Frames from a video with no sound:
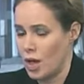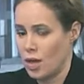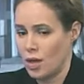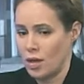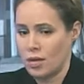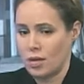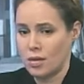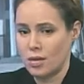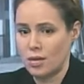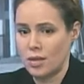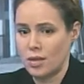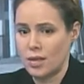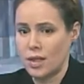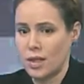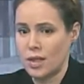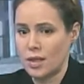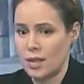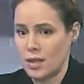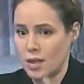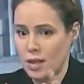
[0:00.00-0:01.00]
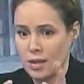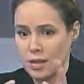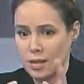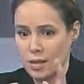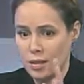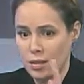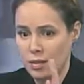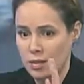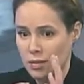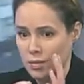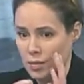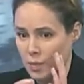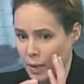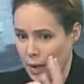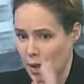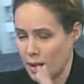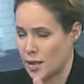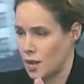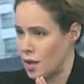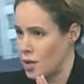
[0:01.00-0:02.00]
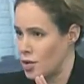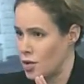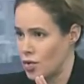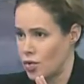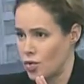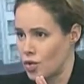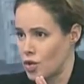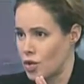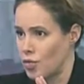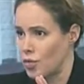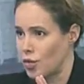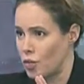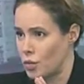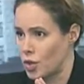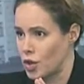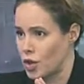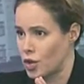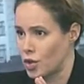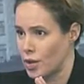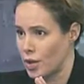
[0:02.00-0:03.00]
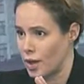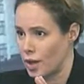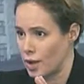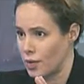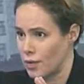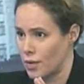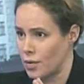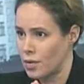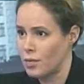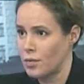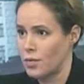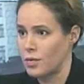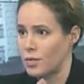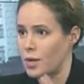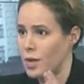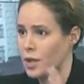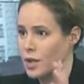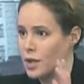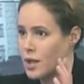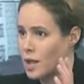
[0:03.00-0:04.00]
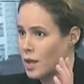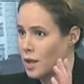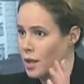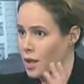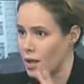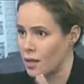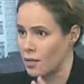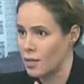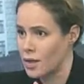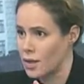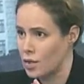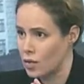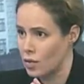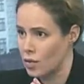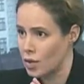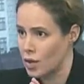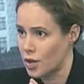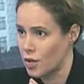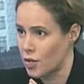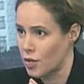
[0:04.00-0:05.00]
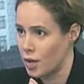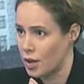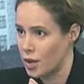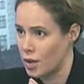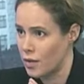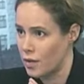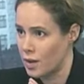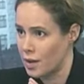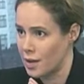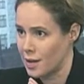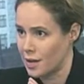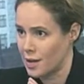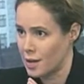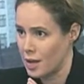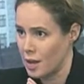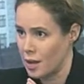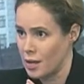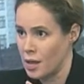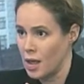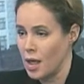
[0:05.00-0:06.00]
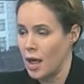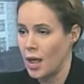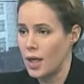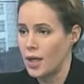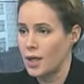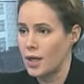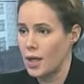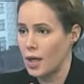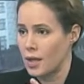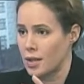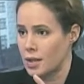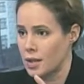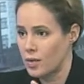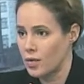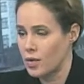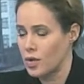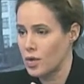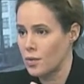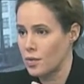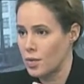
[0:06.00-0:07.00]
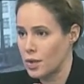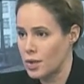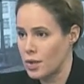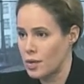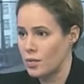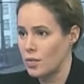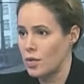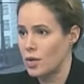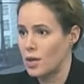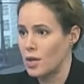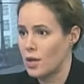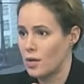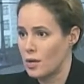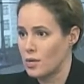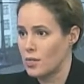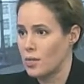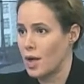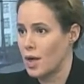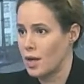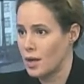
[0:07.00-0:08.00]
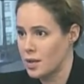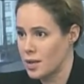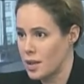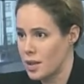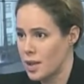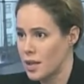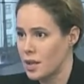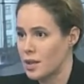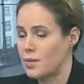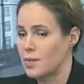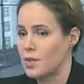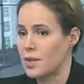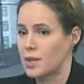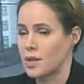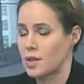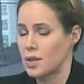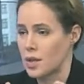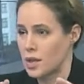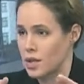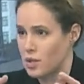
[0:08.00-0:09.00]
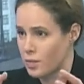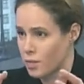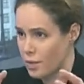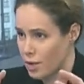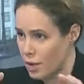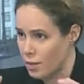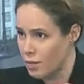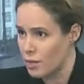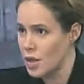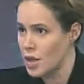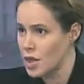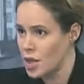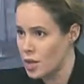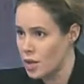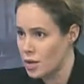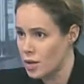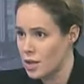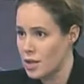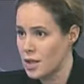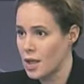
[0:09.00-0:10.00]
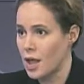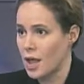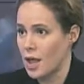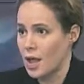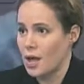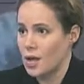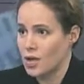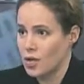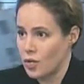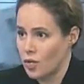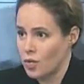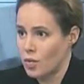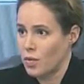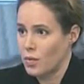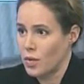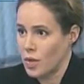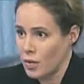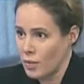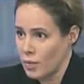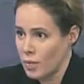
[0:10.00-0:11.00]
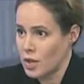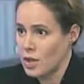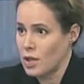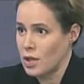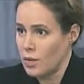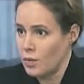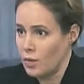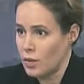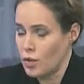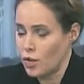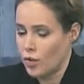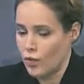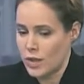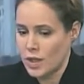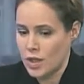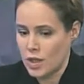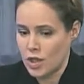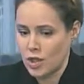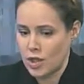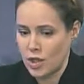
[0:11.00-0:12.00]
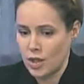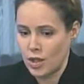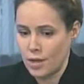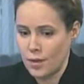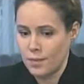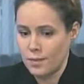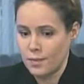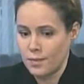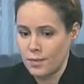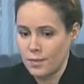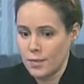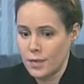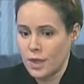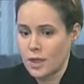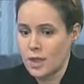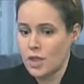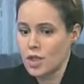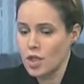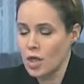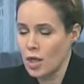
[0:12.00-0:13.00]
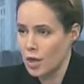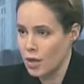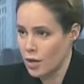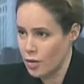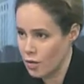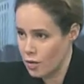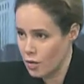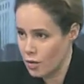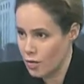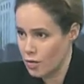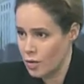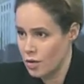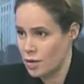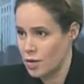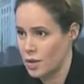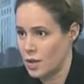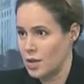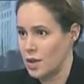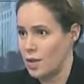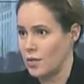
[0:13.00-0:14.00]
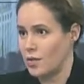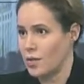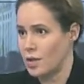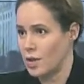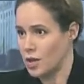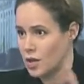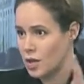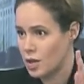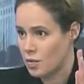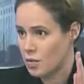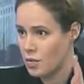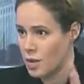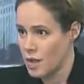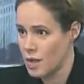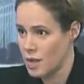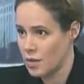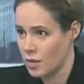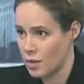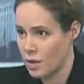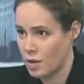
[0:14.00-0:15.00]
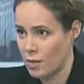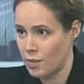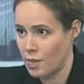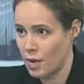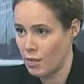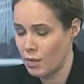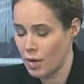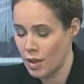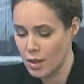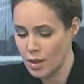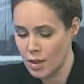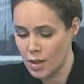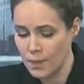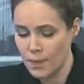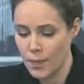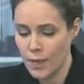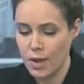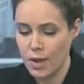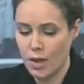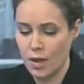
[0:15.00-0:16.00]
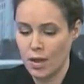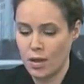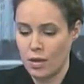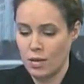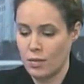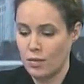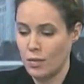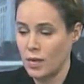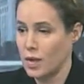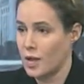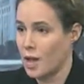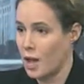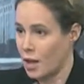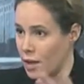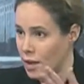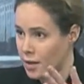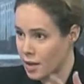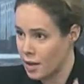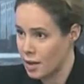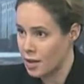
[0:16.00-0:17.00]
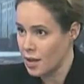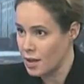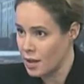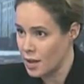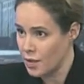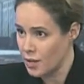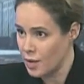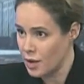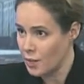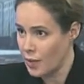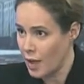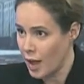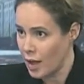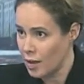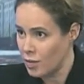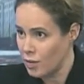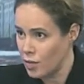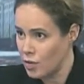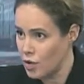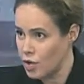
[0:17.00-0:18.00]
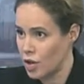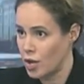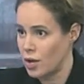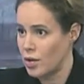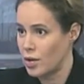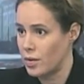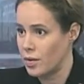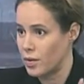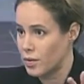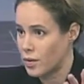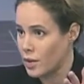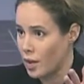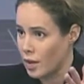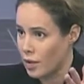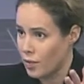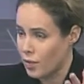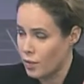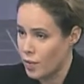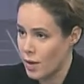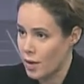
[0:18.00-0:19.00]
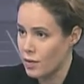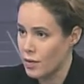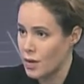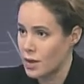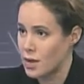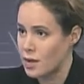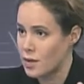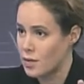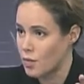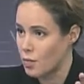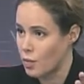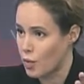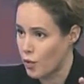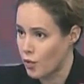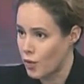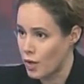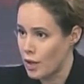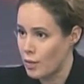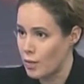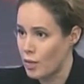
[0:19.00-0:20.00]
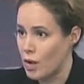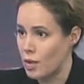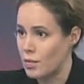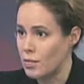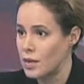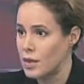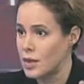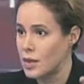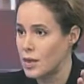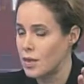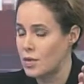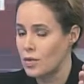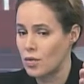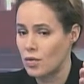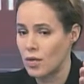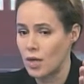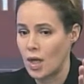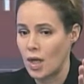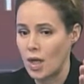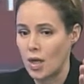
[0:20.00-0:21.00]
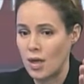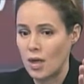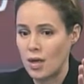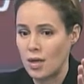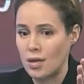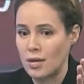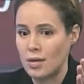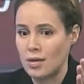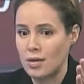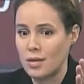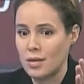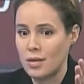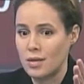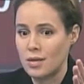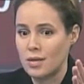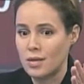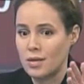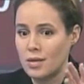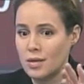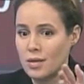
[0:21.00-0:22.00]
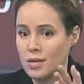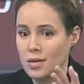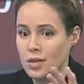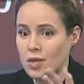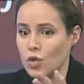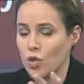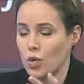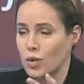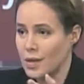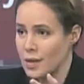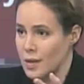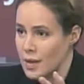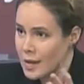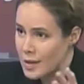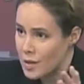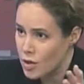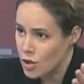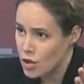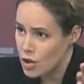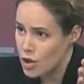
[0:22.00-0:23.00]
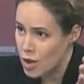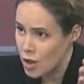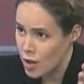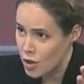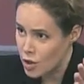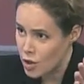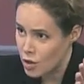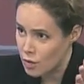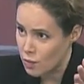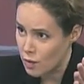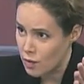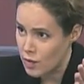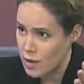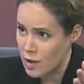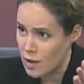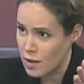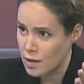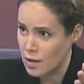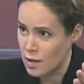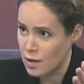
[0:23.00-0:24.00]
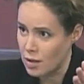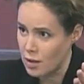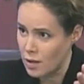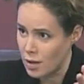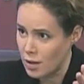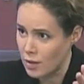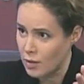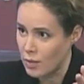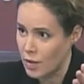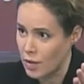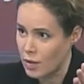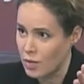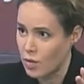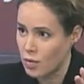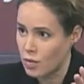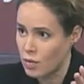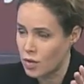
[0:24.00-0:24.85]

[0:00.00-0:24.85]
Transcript: Э, это касается, мы показали, за счет чего уменьшить тарифы, мы показали, как вести госрегулирование цен и как сегодня простимулировать малый, средний бизнес, нашу промышленность, чтобы мы пошли путем возрождения. К сожалению, из всех вот наших базовых направлений э, мы дали альтернативный проект бюджета, дали его правительству, профильному комитету, э, Сотни тысяч женщин по всей стране, платформе